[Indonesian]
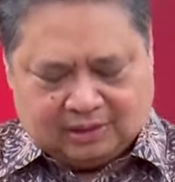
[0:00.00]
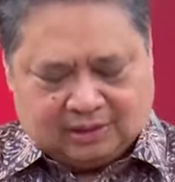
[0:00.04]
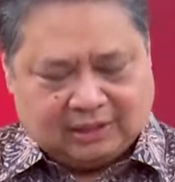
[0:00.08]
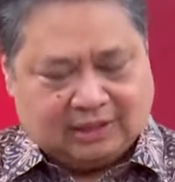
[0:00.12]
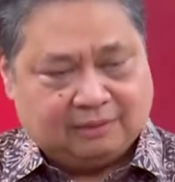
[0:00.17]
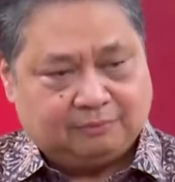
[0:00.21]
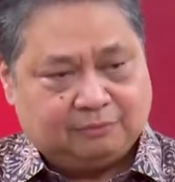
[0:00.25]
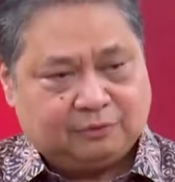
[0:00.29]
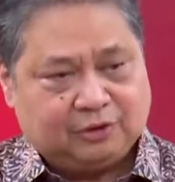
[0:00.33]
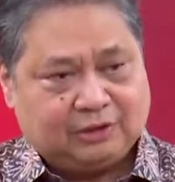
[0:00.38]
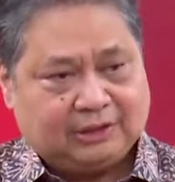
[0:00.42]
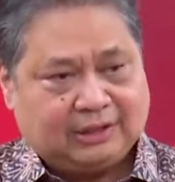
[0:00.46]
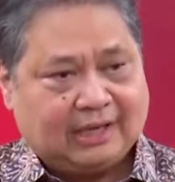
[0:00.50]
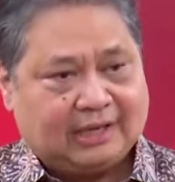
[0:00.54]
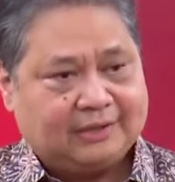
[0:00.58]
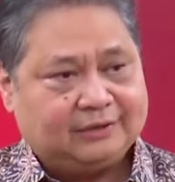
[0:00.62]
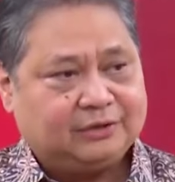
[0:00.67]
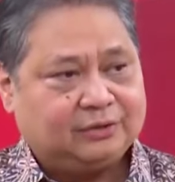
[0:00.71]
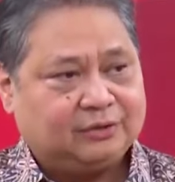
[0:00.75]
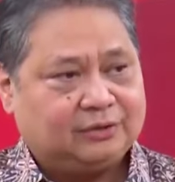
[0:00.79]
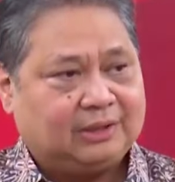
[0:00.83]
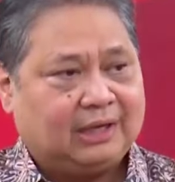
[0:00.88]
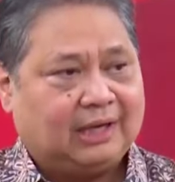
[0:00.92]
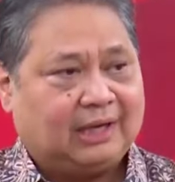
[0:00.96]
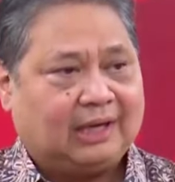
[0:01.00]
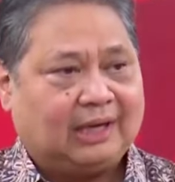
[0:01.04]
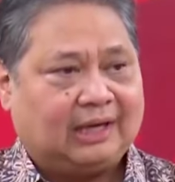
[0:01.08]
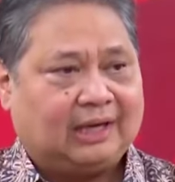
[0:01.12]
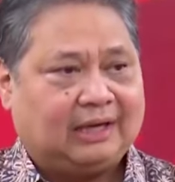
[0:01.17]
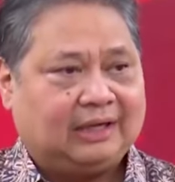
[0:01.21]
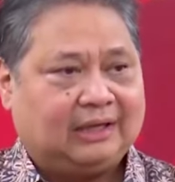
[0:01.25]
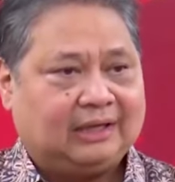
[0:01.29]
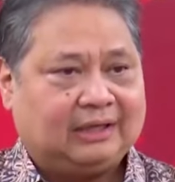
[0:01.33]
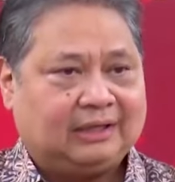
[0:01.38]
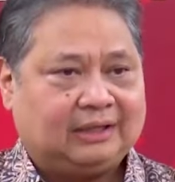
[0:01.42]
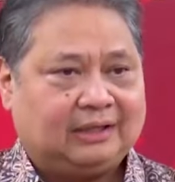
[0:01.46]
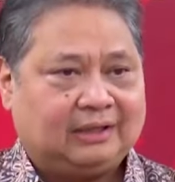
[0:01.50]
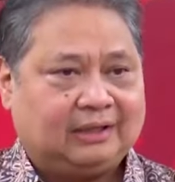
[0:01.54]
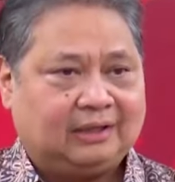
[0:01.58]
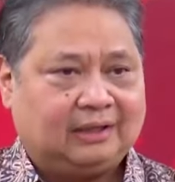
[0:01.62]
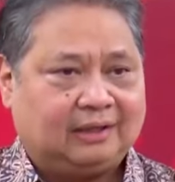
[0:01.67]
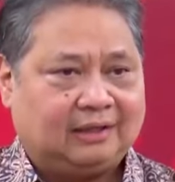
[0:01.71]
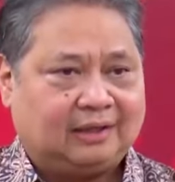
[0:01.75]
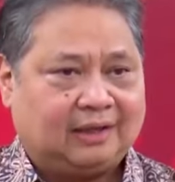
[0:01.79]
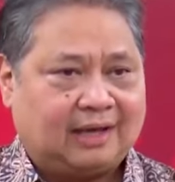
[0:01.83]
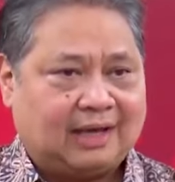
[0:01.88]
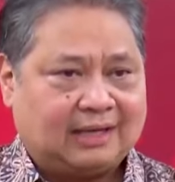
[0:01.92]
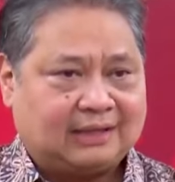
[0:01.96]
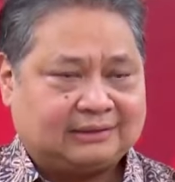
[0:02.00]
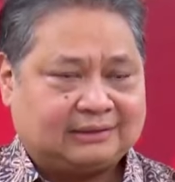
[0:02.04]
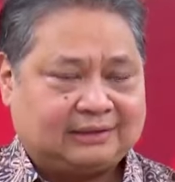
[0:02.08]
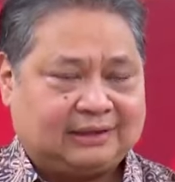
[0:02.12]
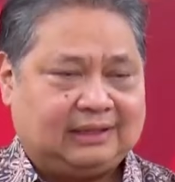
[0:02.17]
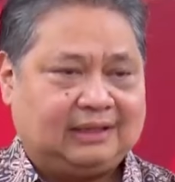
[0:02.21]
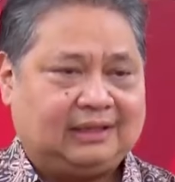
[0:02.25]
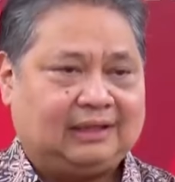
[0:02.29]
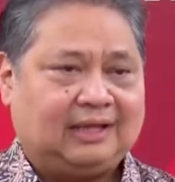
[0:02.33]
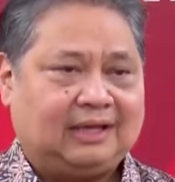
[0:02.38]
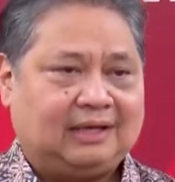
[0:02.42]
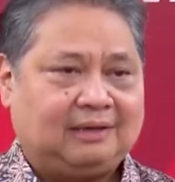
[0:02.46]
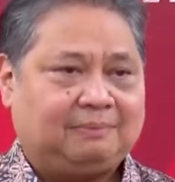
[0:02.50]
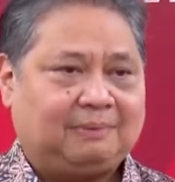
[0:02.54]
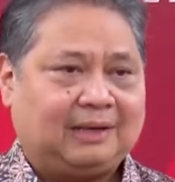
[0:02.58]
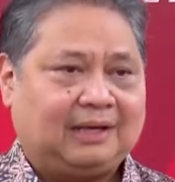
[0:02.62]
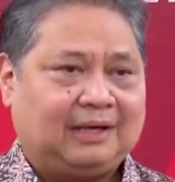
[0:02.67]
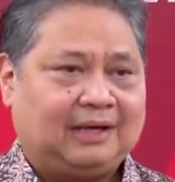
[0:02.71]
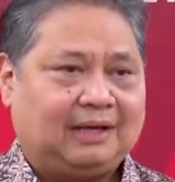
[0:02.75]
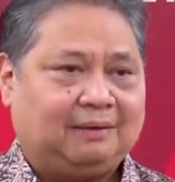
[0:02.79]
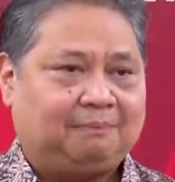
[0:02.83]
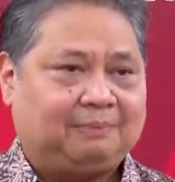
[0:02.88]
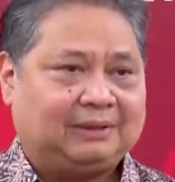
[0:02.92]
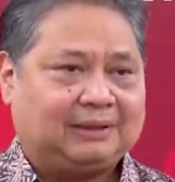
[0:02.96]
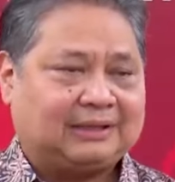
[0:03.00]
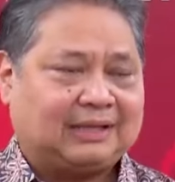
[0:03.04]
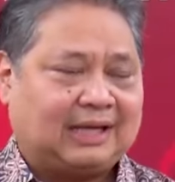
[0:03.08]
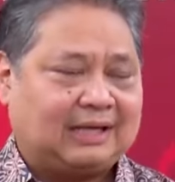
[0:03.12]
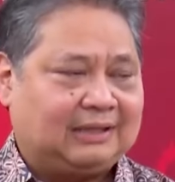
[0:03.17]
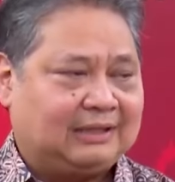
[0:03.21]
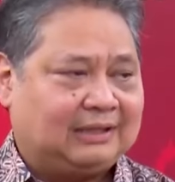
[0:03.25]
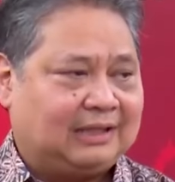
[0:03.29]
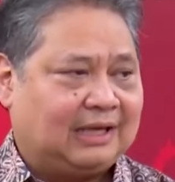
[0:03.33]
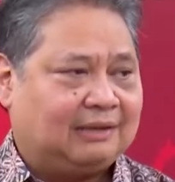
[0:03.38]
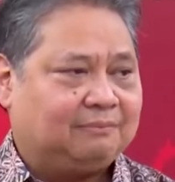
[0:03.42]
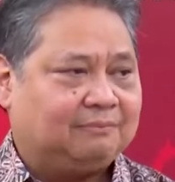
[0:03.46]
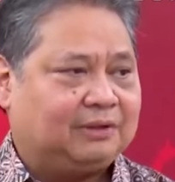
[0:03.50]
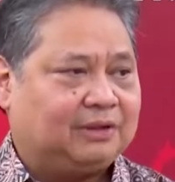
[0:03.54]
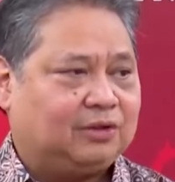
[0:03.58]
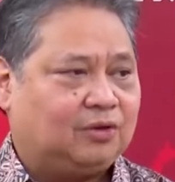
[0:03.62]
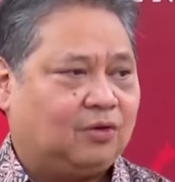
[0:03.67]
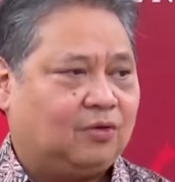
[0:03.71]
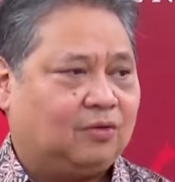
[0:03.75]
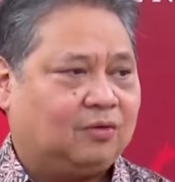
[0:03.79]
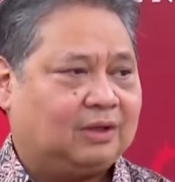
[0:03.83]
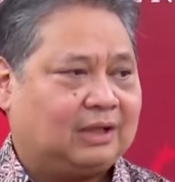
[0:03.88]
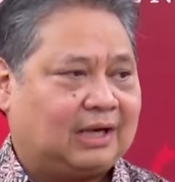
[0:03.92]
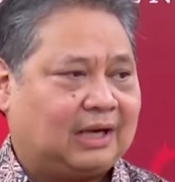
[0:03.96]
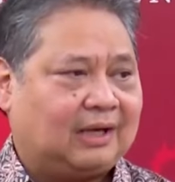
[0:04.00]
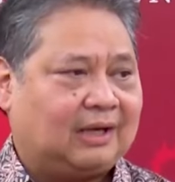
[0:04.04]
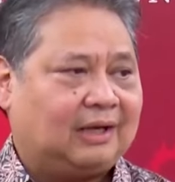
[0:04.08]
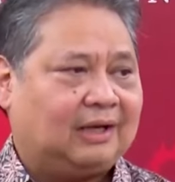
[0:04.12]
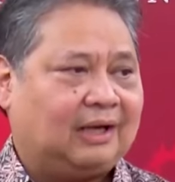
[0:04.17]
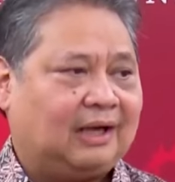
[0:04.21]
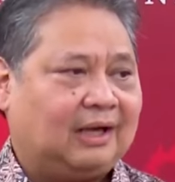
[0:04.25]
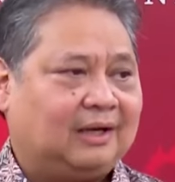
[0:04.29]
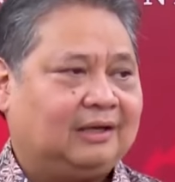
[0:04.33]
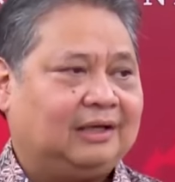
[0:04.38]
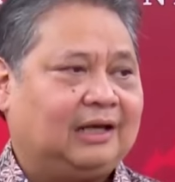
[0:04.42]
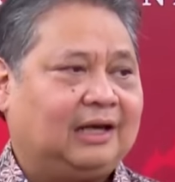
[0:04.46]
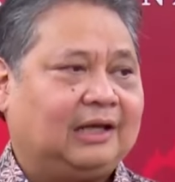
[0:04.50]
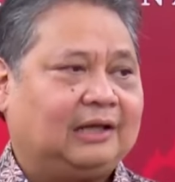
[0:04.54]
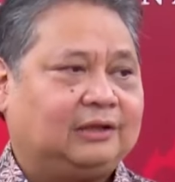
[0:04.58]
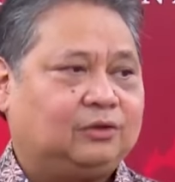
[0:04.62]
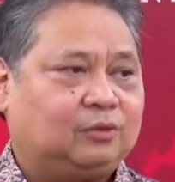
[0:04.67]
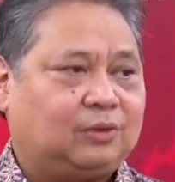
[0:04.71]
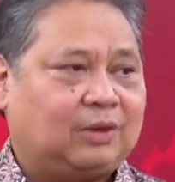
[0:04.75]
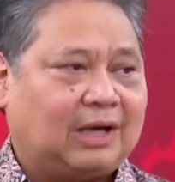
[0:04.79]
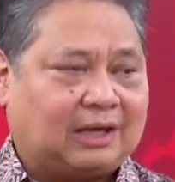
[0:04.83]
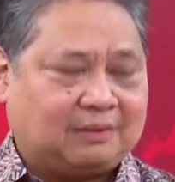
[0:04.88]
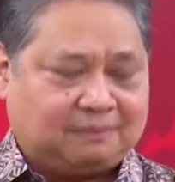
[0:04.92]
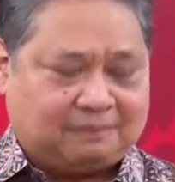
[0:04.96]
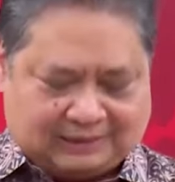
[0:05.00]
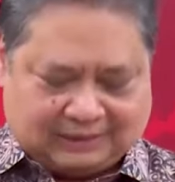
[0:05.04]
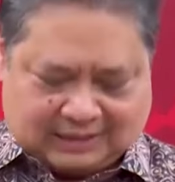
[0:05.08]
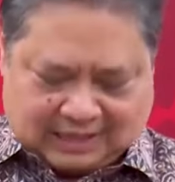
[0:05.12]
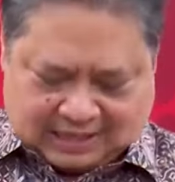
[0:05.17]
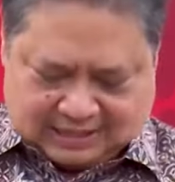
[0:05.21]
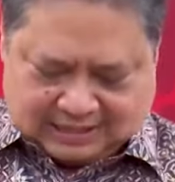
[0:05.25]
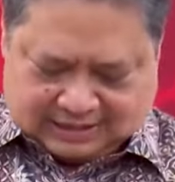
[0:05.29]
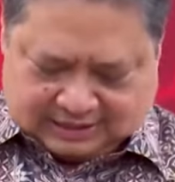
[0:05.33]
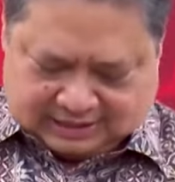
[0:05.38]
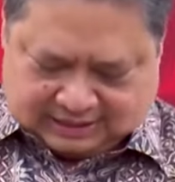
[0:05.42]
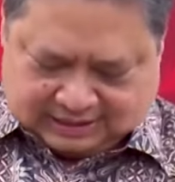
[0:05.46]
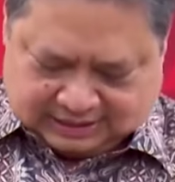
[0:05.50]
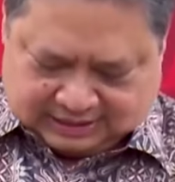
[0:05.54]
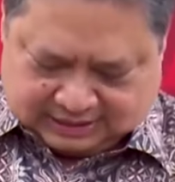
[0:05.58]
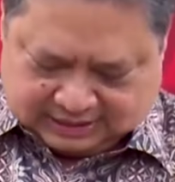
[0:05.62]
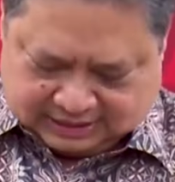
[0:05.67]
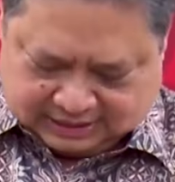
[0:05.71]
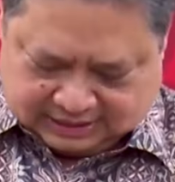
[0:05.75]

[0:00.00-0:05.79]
Kemudian juga uh, hasil daripada pertanian mendongkrak nilai tukar petani.